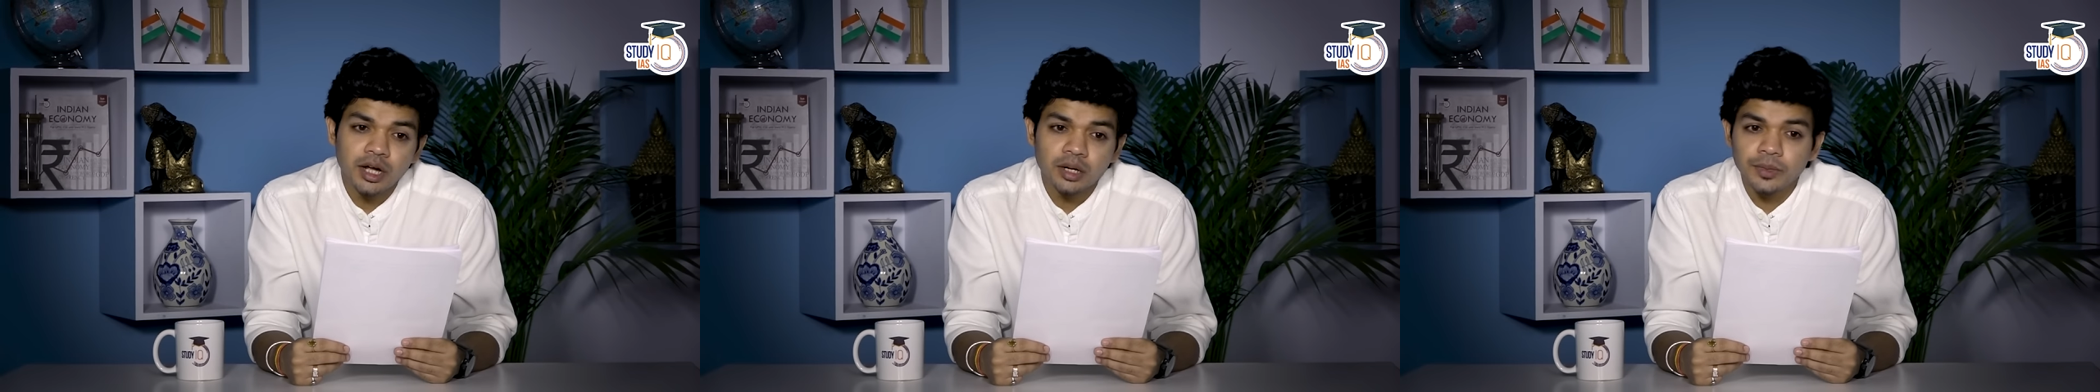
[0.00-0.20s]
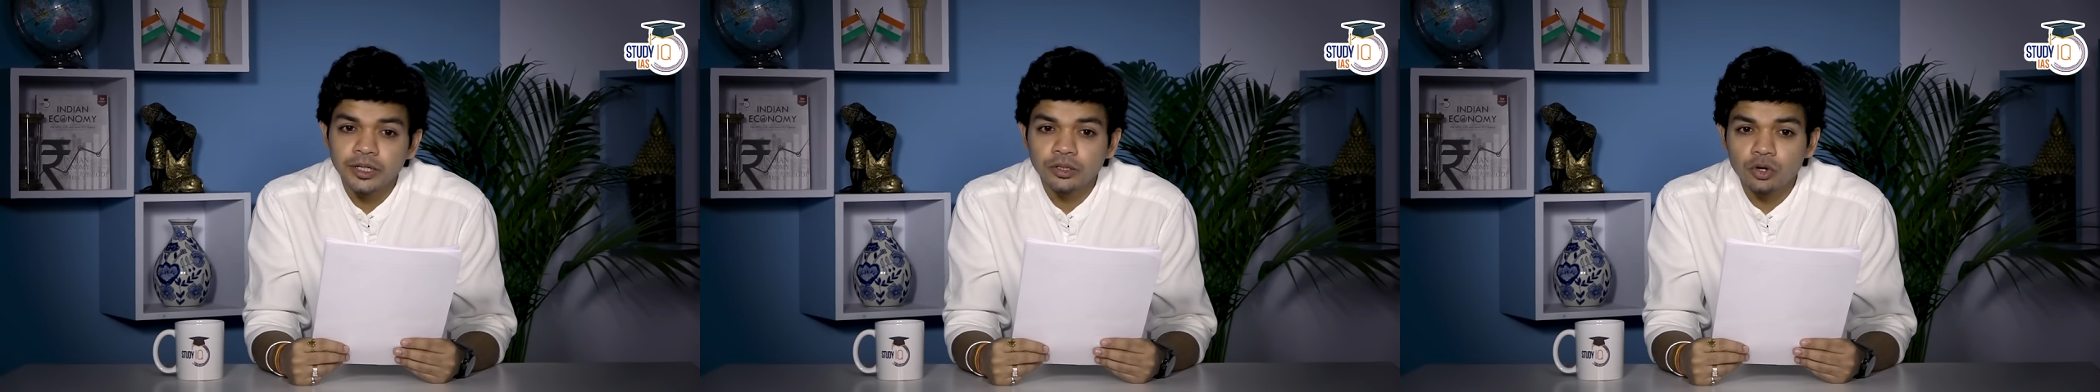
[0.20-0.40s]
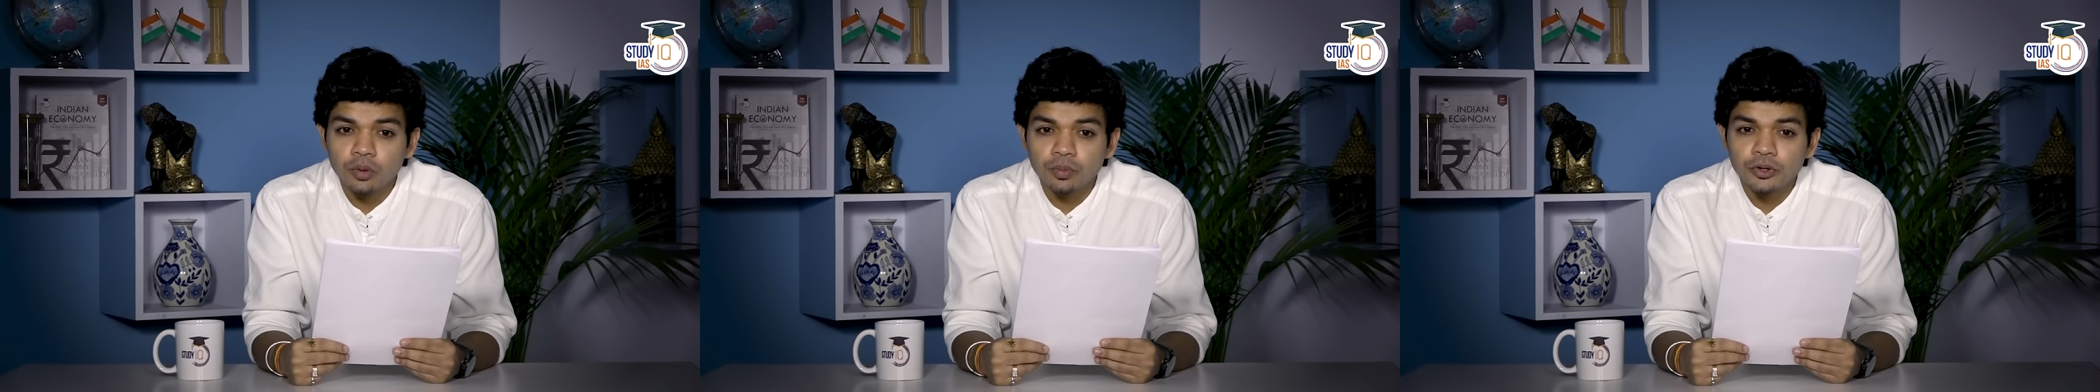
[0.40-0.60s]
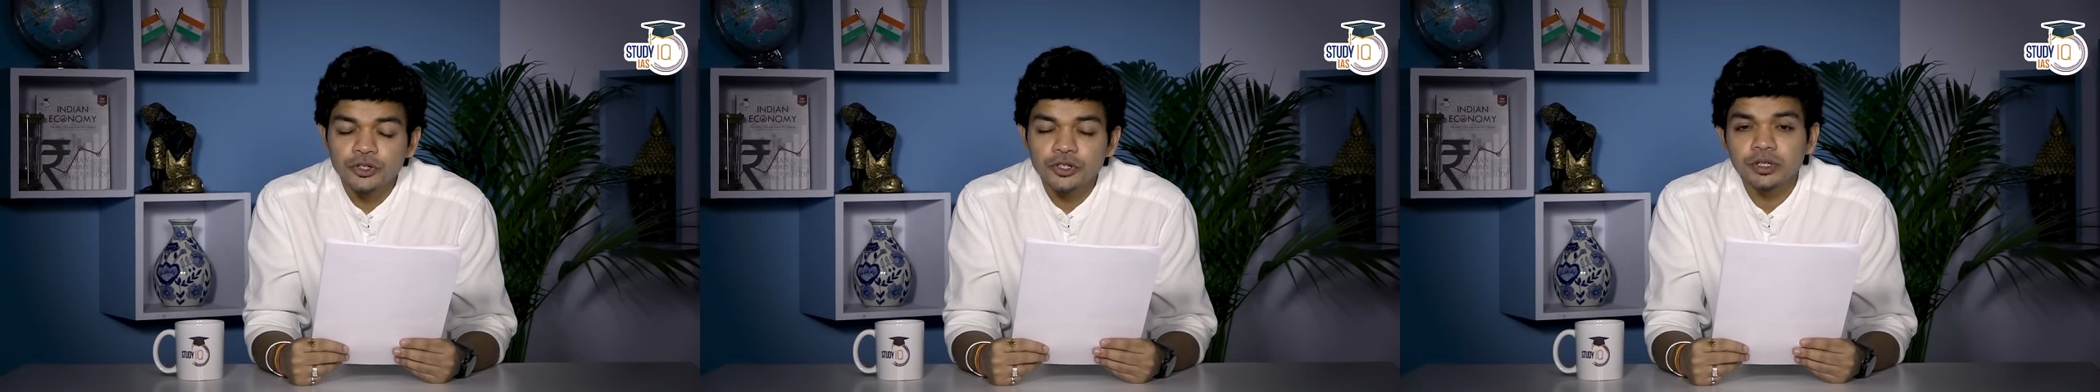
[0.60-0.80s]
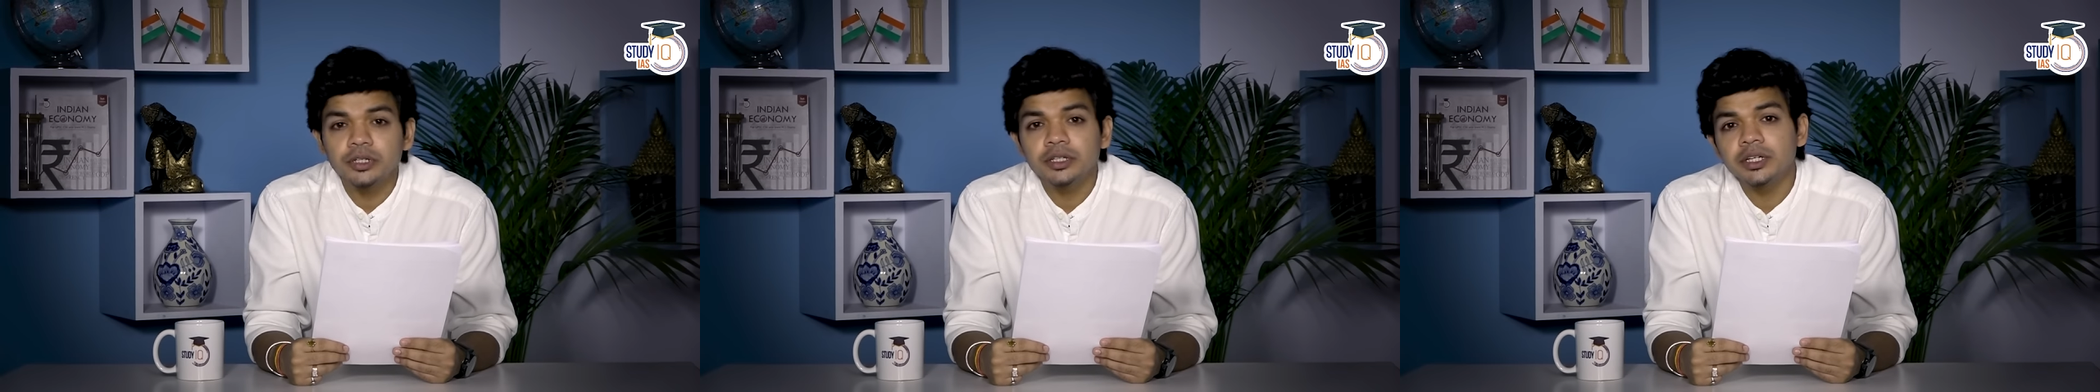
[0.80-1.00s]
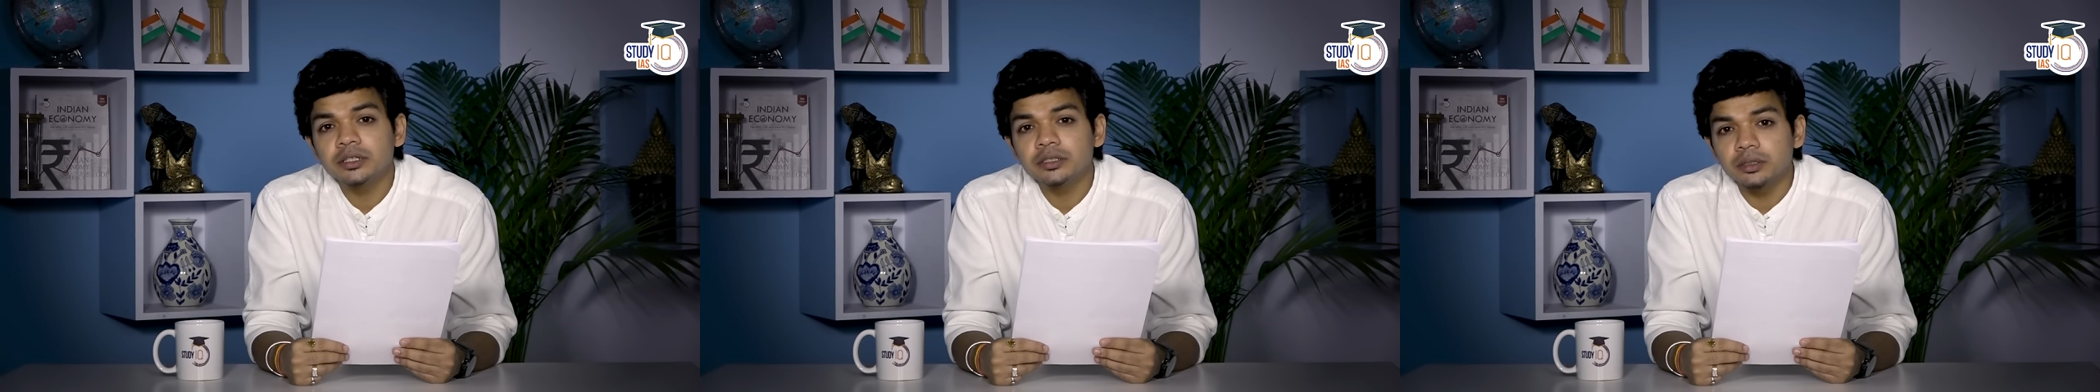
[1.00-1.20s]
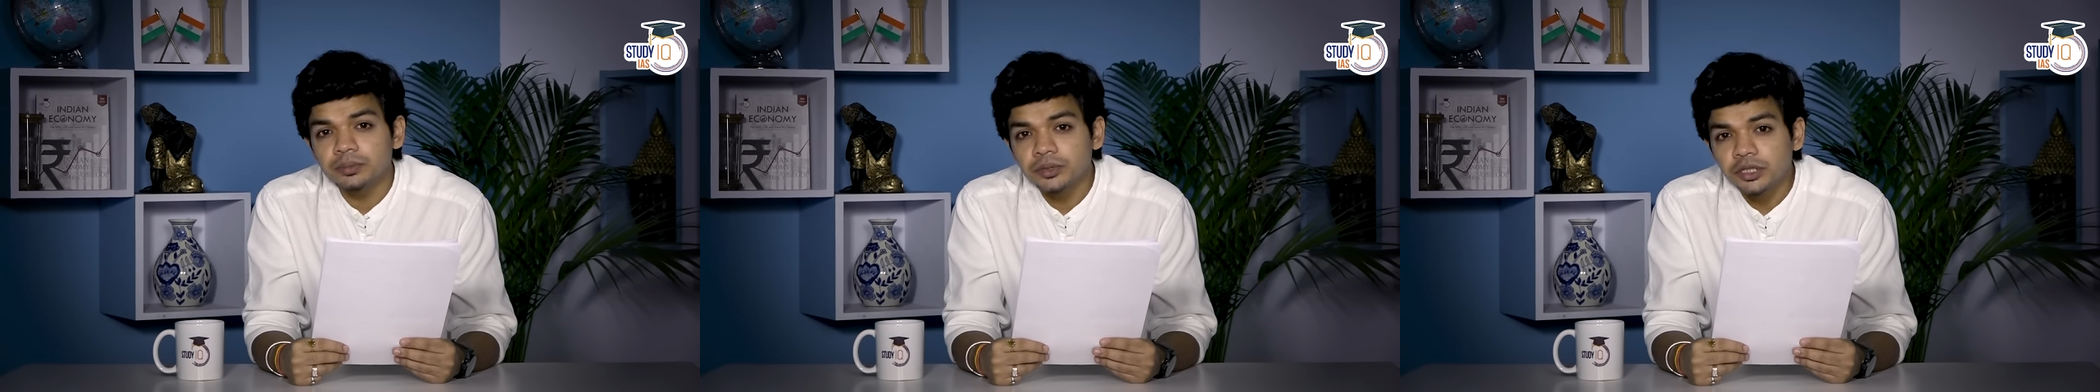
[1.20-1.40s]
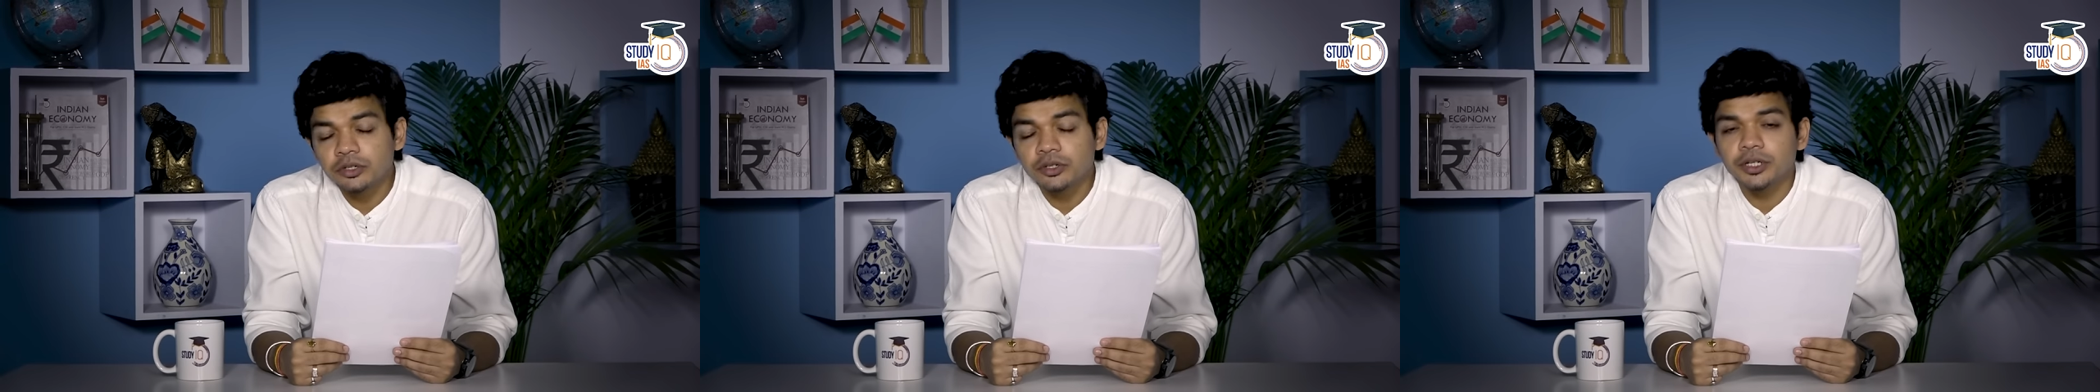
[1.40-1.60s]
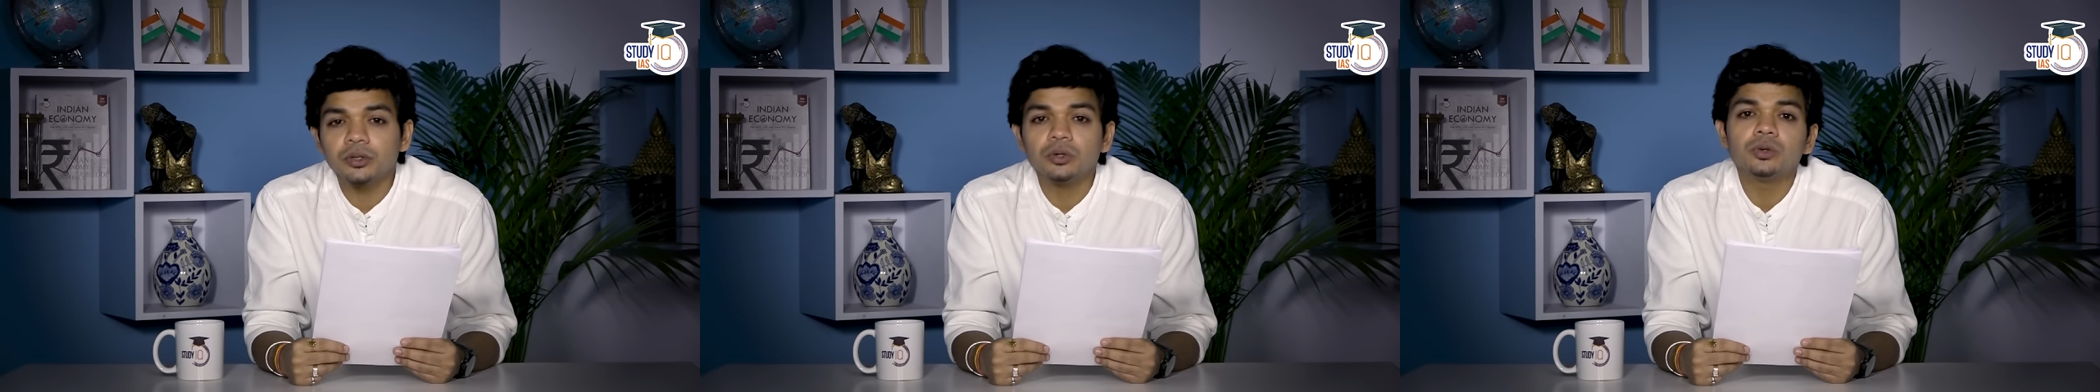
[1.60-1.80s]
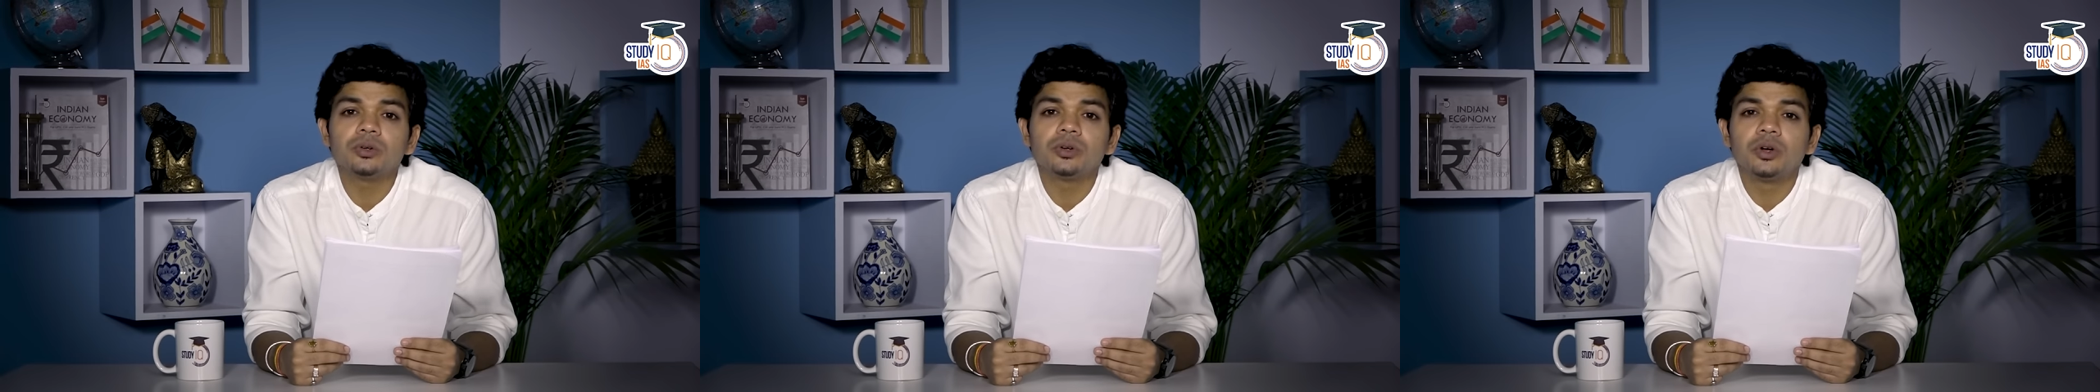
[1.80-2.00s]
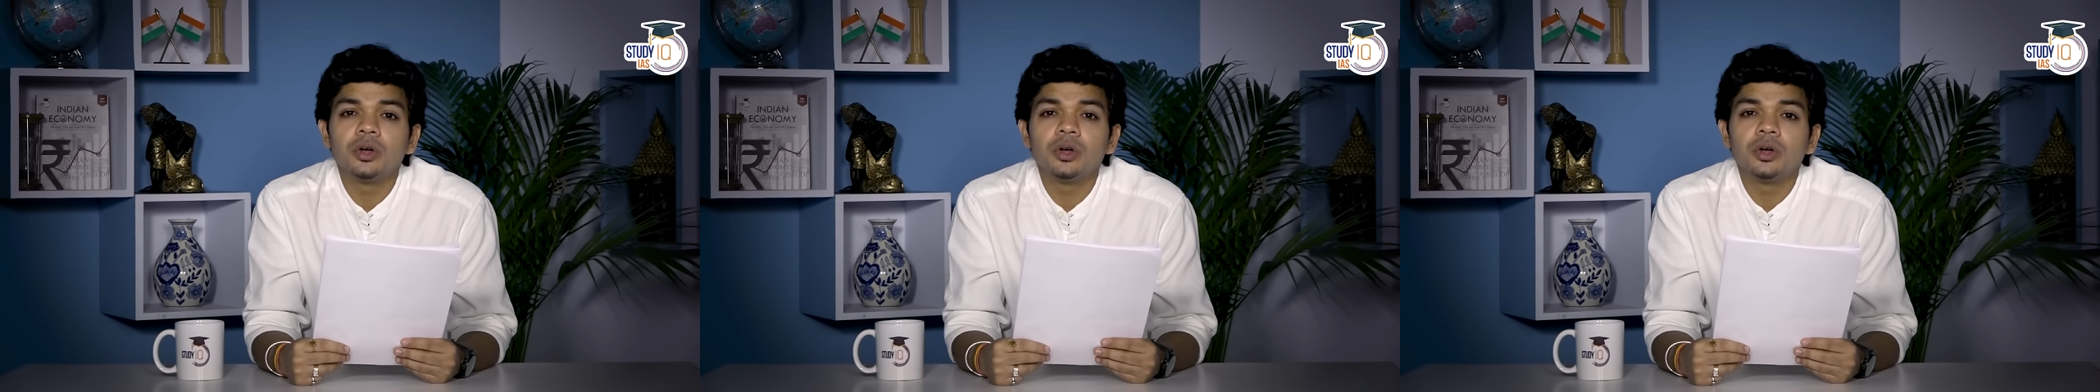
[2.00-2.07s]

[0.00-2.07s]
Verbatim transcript: कार्बाइड कॉरपोरेशन की एक सब्सिडरी को